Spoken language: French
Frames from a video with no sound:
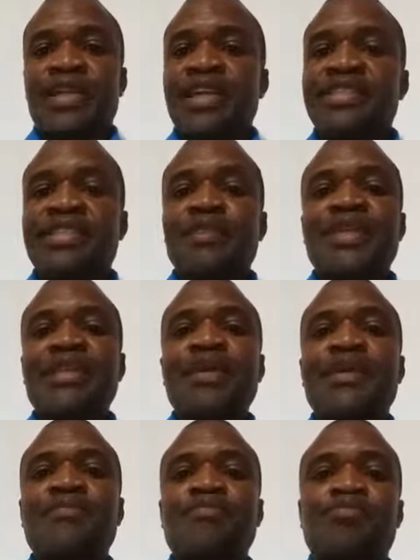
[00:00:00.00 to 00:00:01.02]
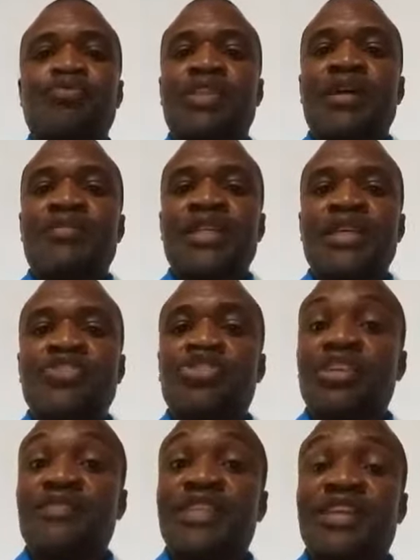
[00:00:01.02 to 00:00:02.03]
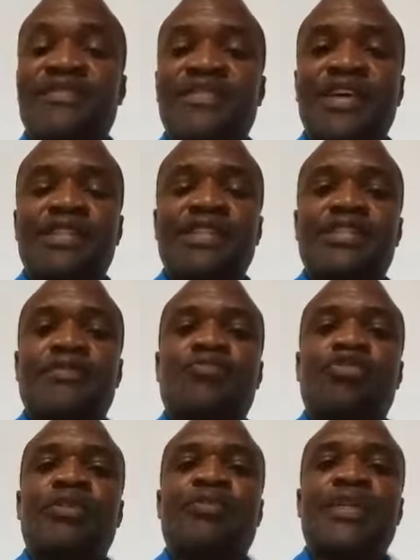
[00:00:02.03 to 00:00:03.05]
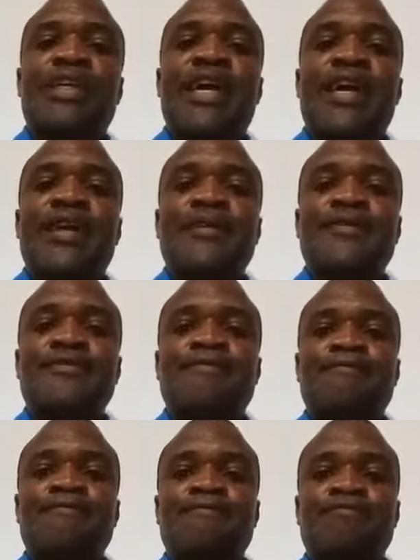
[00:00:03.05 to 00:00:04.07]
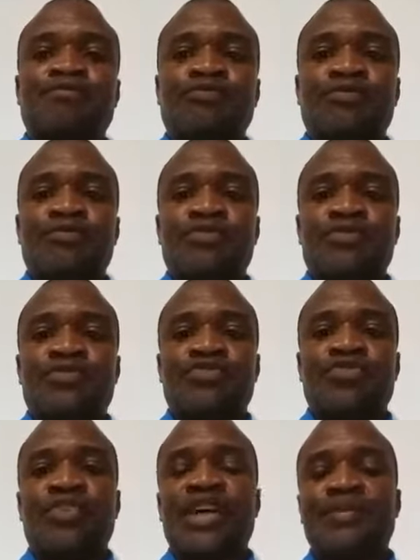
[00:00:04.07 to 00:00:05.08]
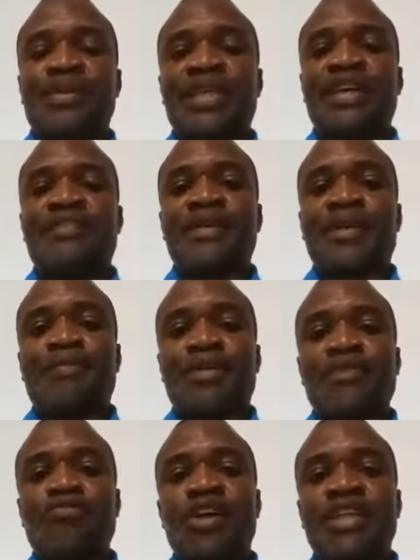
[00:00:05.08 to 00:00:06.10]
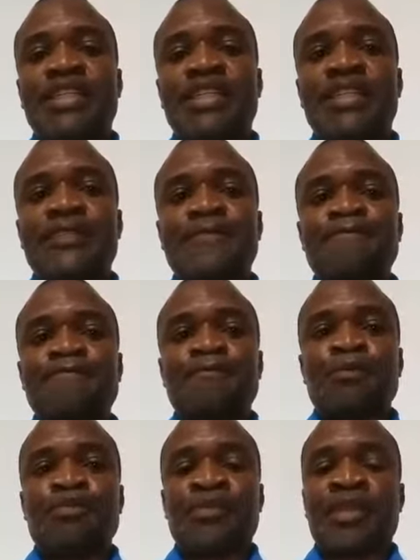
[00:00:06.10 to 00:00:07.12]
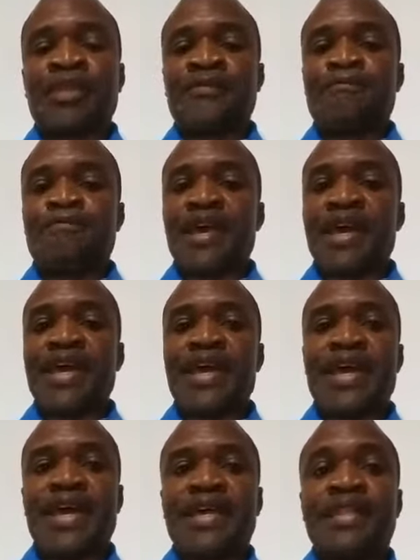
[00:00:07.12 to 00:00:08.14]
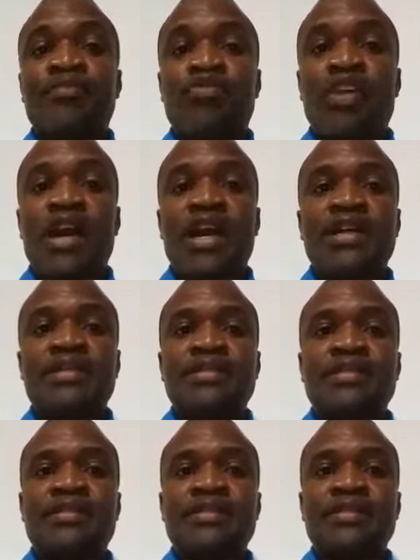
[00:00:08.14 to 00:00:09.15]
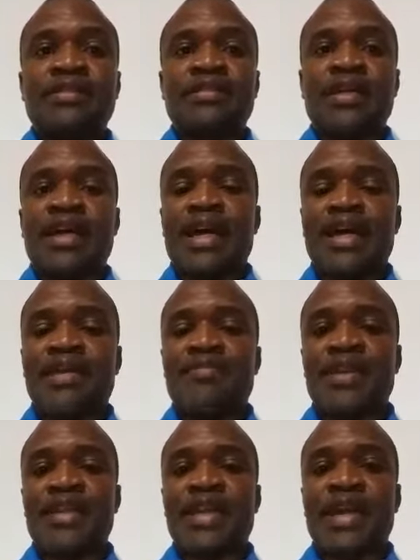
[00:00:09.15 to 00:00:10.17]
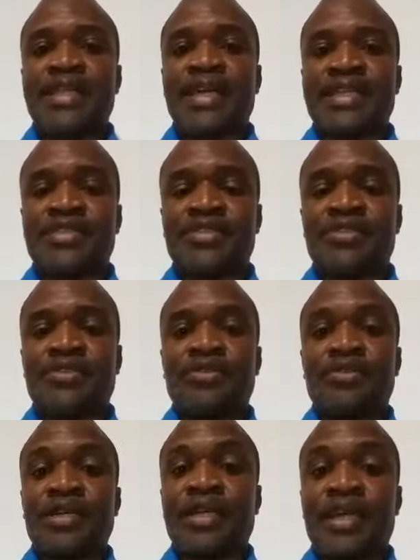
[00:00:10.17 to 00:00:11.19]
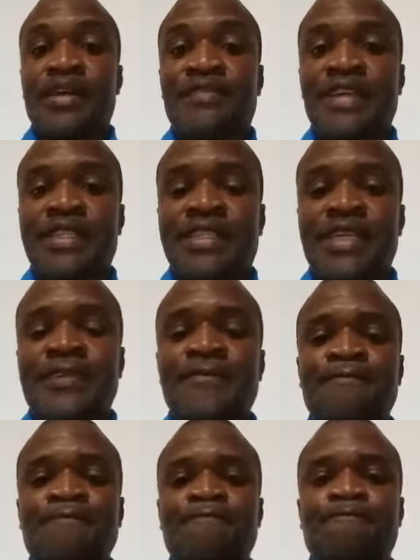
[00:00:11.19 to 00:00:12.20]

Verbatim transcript: Ainsi, bien-aimé, pour terminer, je t'invite à faire ce point de prière. Tu vas répéter avec, après moi et dire, Père, aide-moi à aimer en action et en vérité.